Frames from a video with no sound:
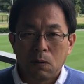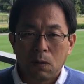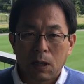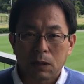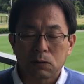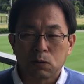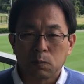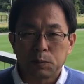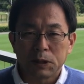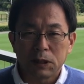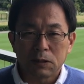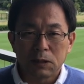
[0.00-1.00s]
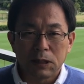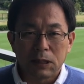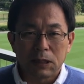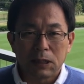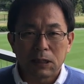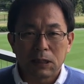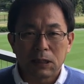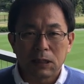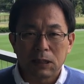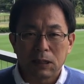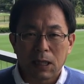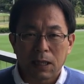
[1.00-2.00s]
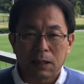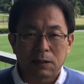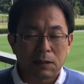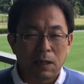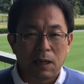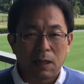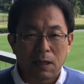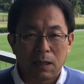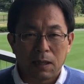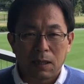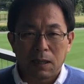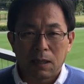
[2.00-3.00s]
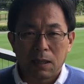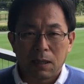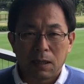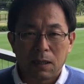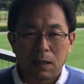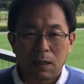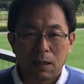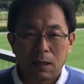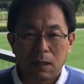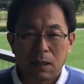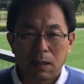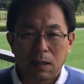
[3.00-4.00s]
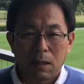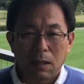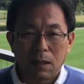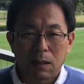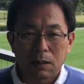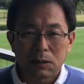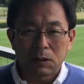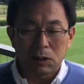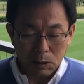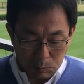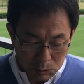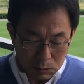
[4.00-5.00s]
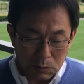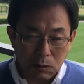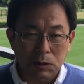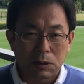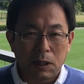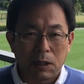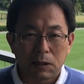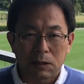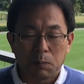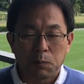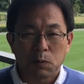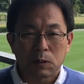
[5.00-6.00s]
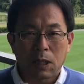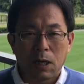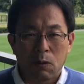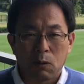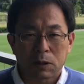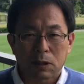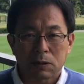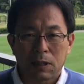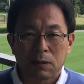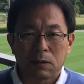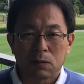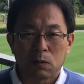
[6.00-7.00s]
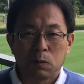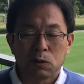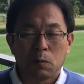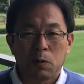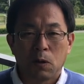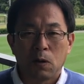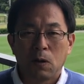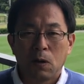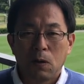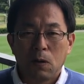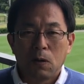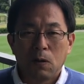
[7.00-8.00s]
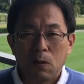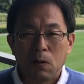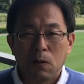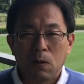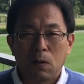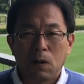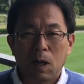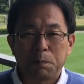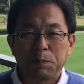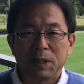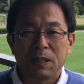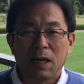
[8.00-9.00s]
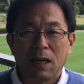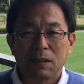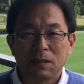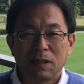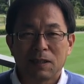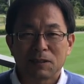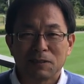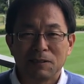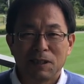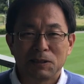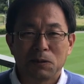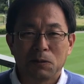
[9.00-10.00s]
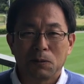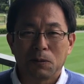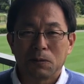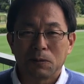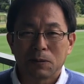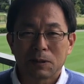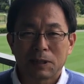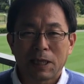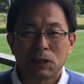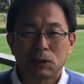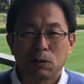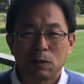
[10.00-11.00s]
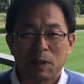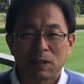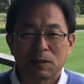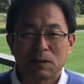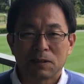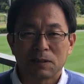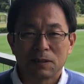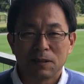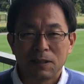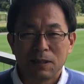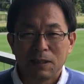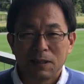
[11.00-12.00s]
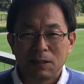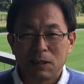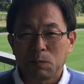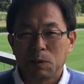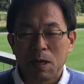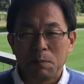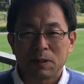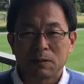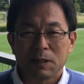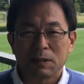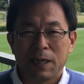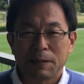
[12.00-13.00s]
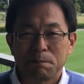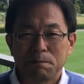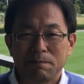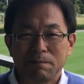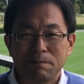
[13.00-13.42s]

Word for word: 早くトップリーグに上がって、えー、チームそしてサポーターお客さんともどもハッピーな生活になるよう期待しております。ぜひとも頑張ってください。